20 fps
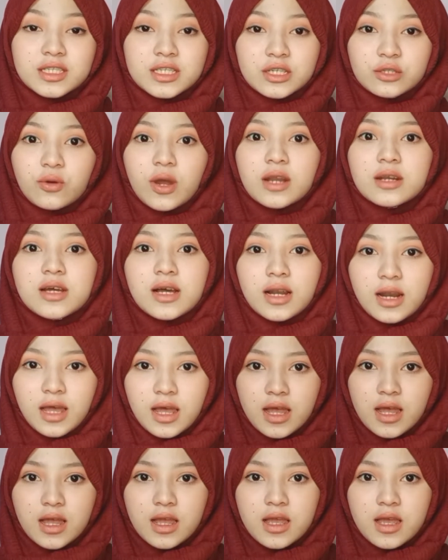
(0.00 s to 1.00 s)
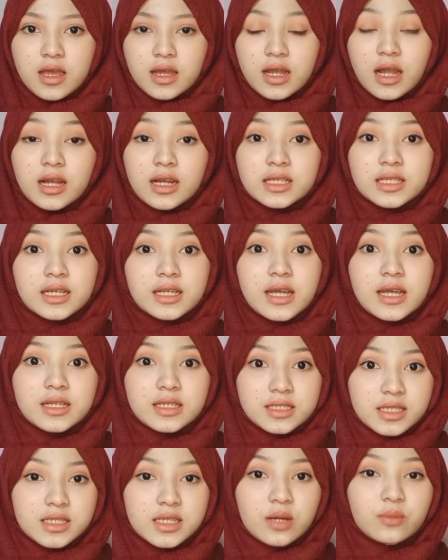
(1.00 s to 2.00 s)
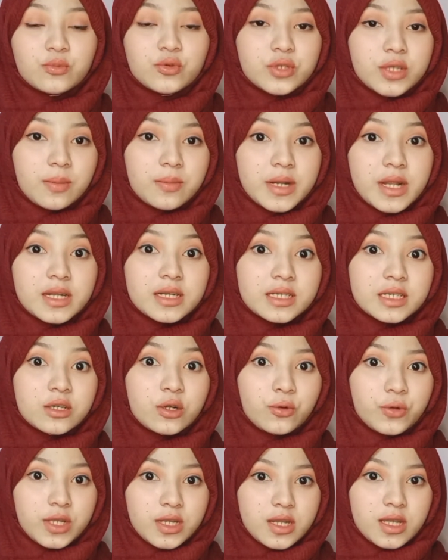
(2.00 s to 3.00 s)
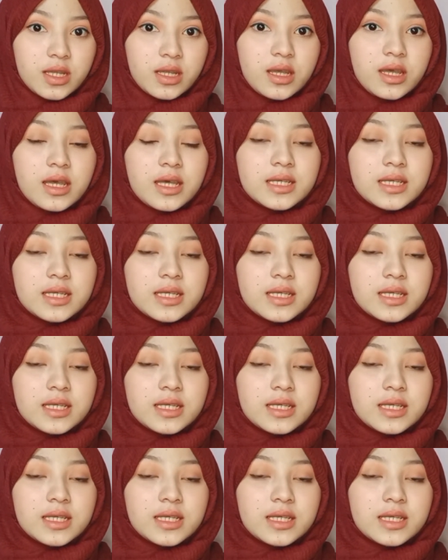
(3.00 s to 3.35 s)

Cindy itu adalah kakaknya Ria Ricis yang punya brand Reglow ini.